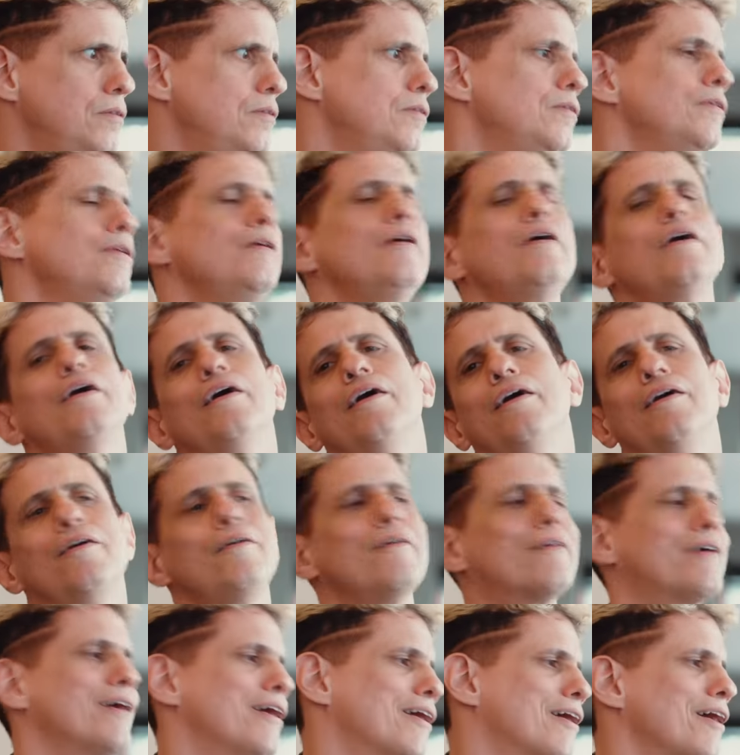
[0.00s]

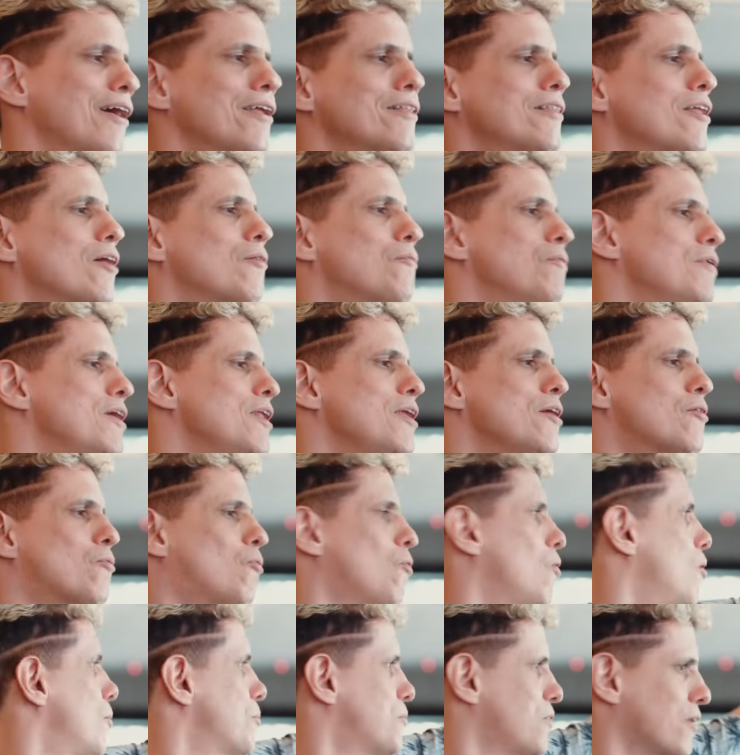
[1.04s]
Não, o cara tá com um
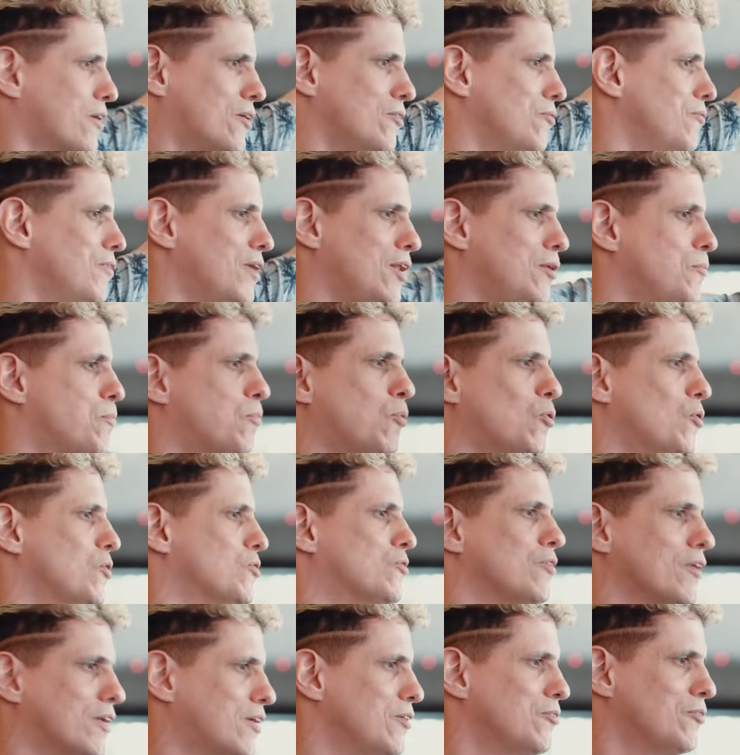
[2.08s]
helicóptero aqui no
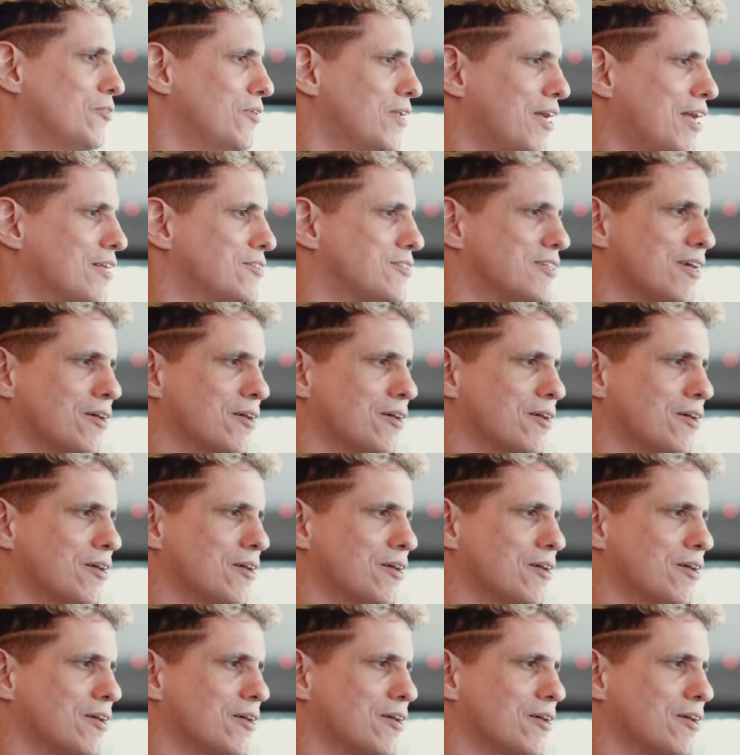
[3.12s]
heliporto aqui do lado.